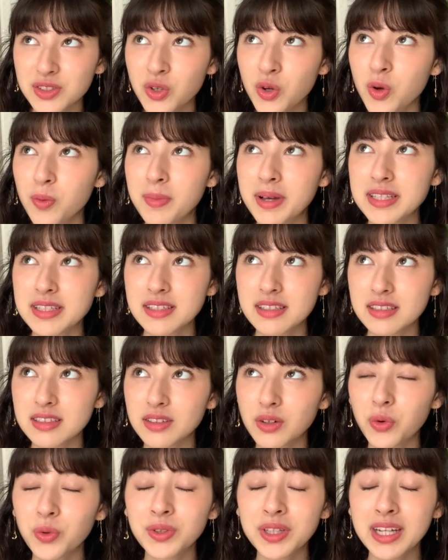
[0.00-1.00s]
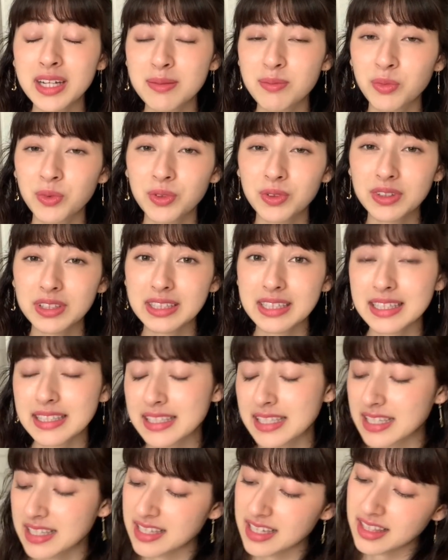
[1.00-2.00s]
のまずこんなにも
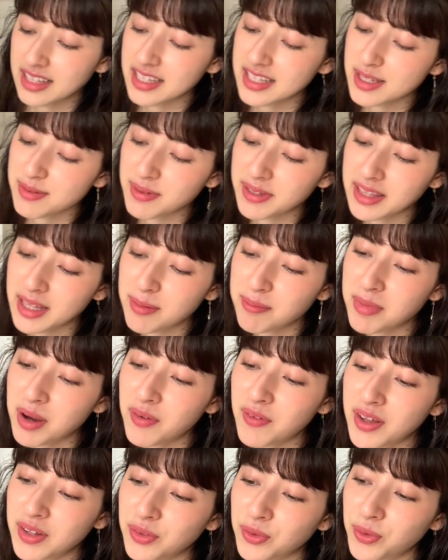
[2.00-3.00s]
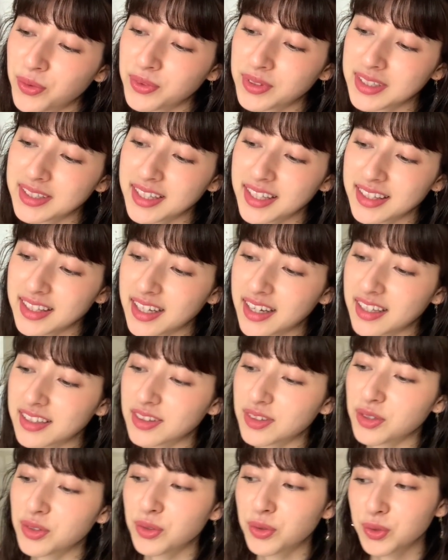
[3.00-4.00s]
人生で一番ナンバーワンの本になったかっ
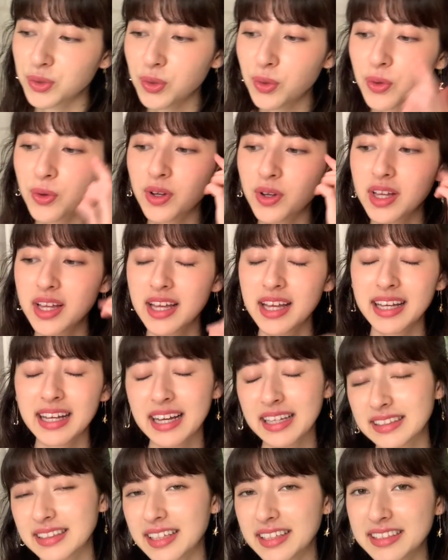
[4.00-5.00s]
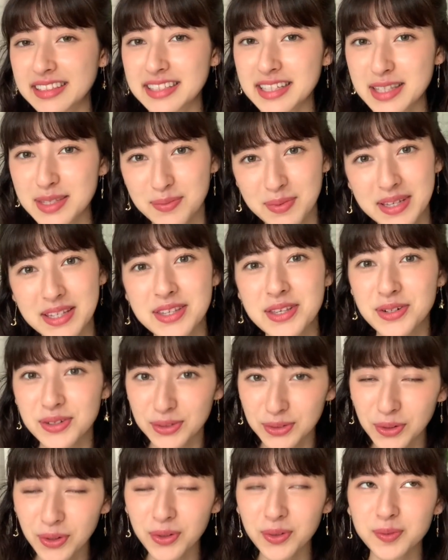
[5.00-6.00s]
ていうことを簡単に説明する
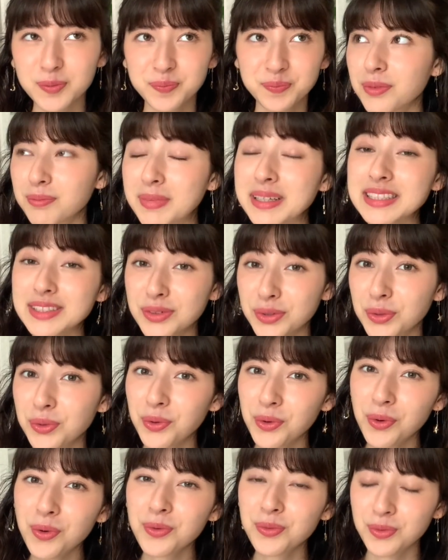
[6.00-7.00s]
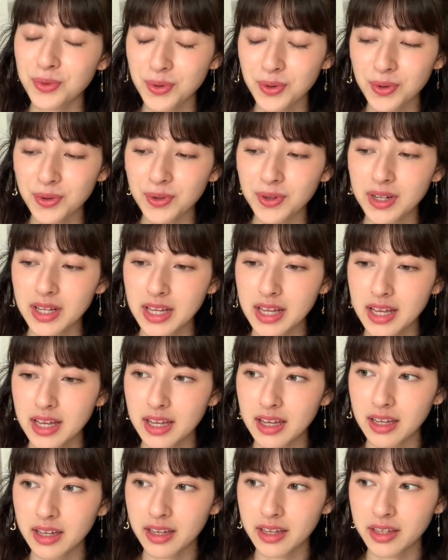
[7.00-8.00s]
とまずこの本を、
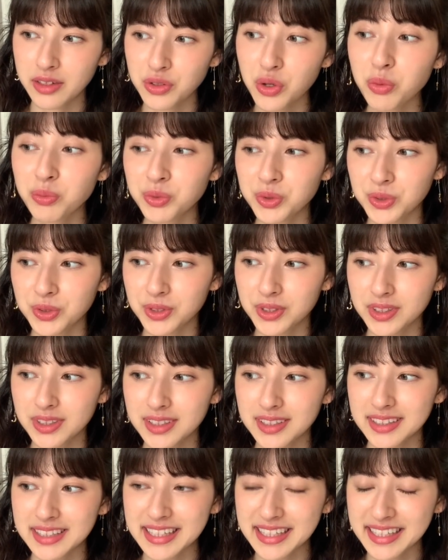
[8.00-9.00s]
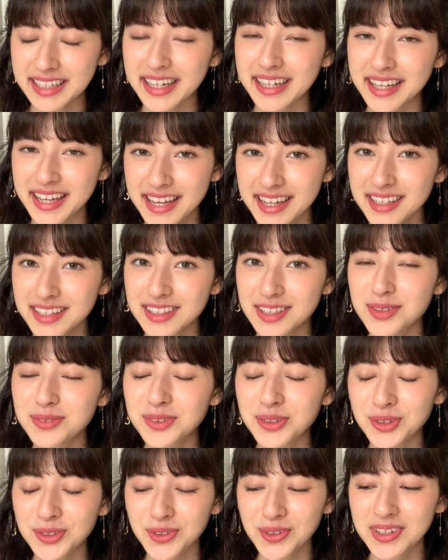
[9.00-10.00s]
えー、読むきっかけ読む
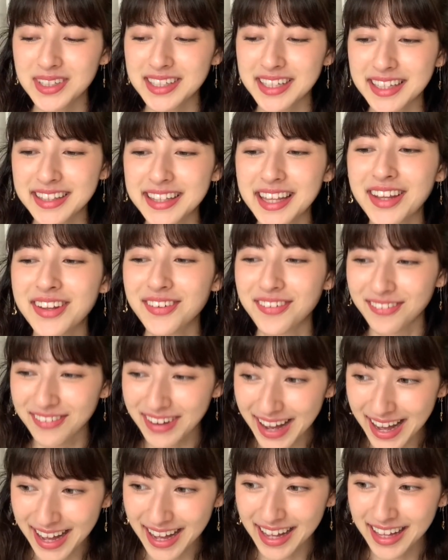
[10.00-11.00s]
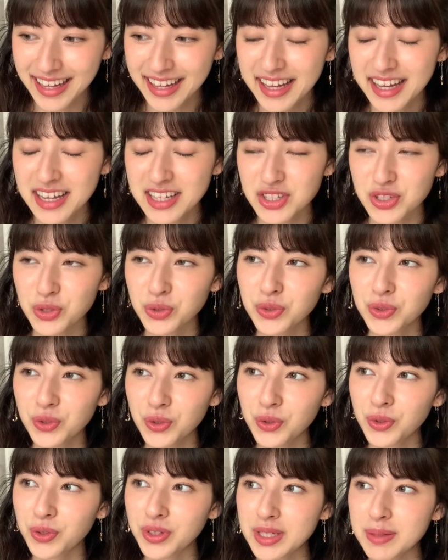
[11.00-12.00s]
ことになったのはちょう
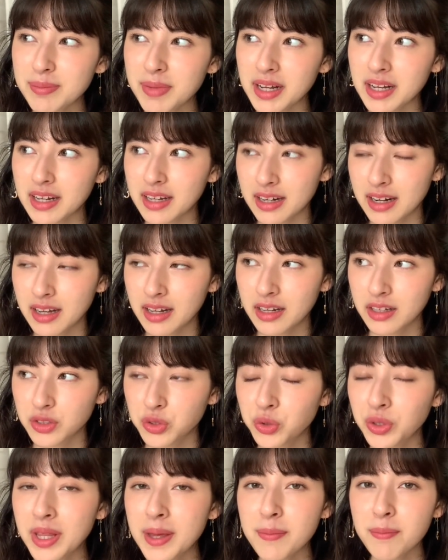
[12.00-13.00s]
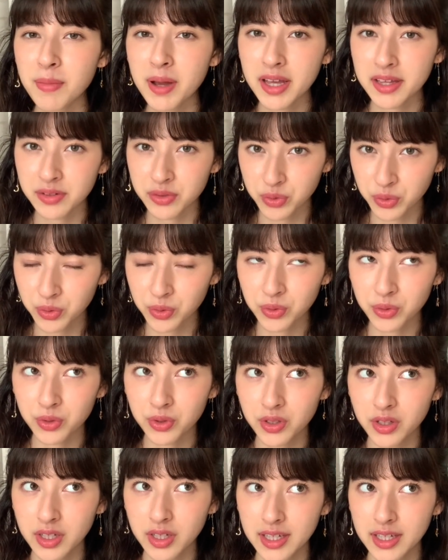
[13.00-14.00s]
ど今から4年前の
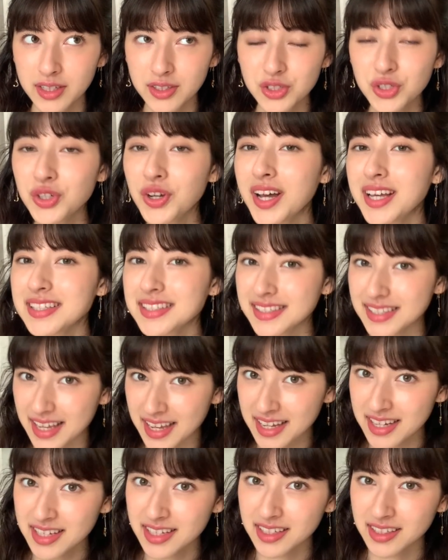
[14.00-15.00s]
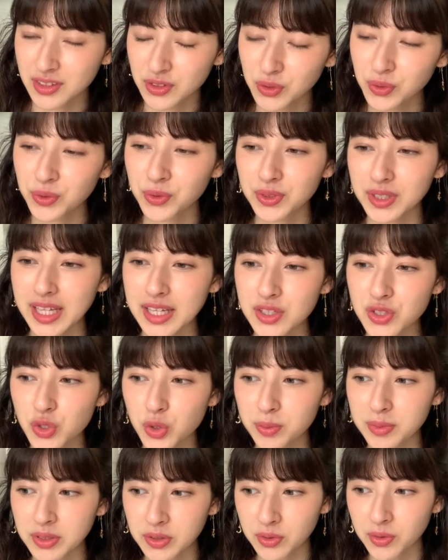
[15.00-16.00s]
18歳の誕
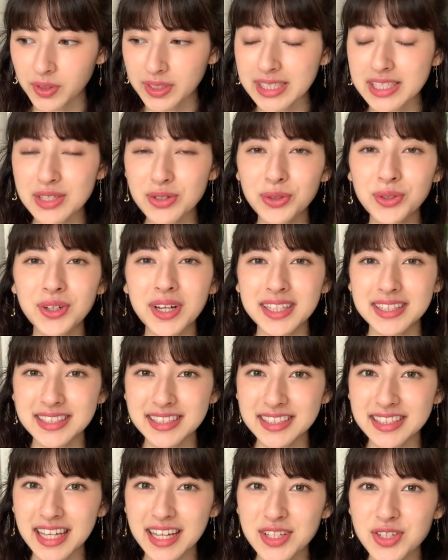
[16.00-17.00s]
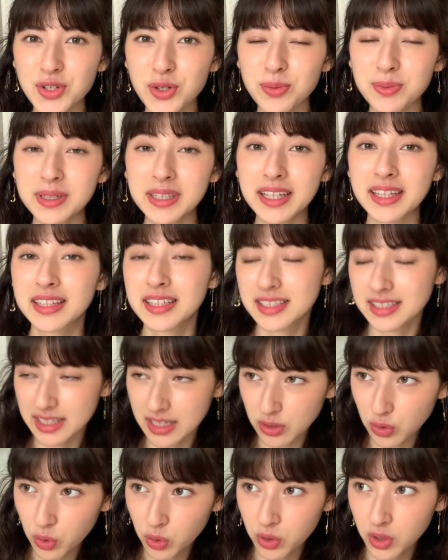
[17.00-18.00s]
生日の私6月誕生日なんです
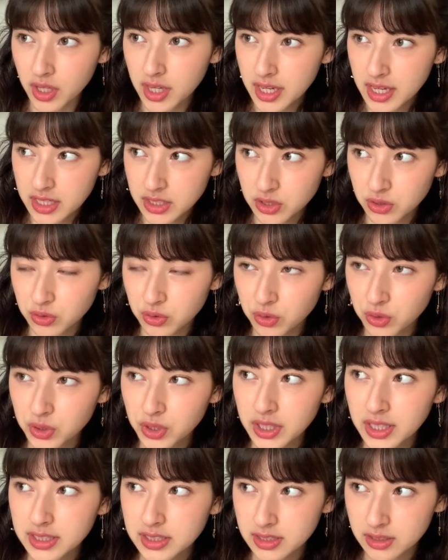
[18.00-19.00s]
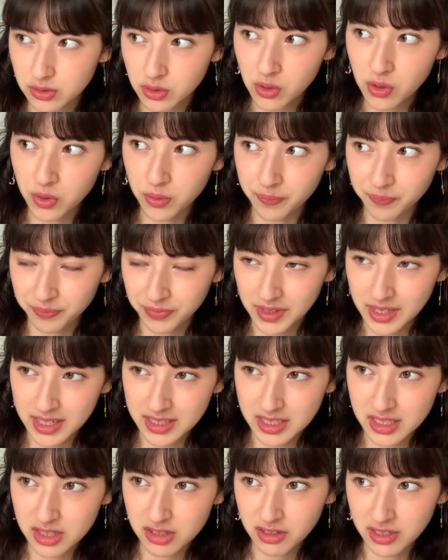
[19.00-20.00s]
けどその6月の
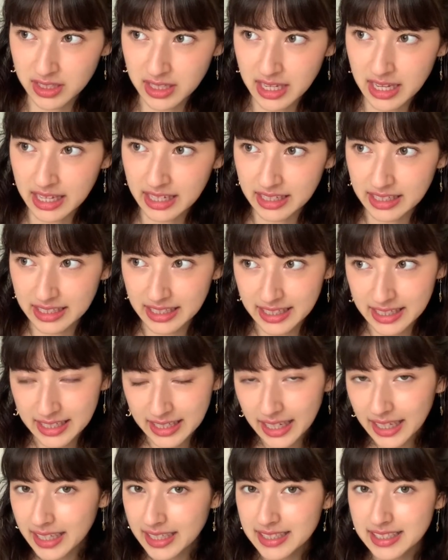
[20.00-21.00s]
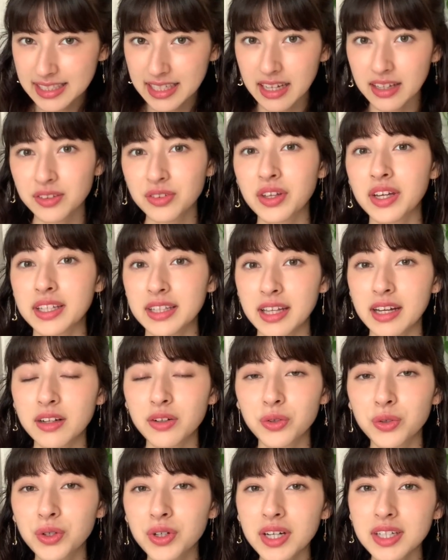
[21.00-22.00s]
実はね1ヶ月間の間
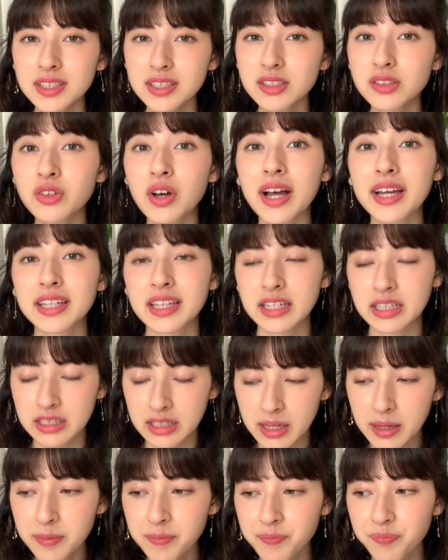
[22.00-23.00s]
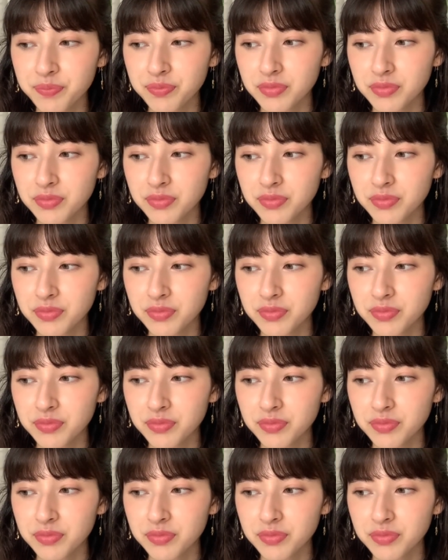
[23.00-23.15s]
6月の間にね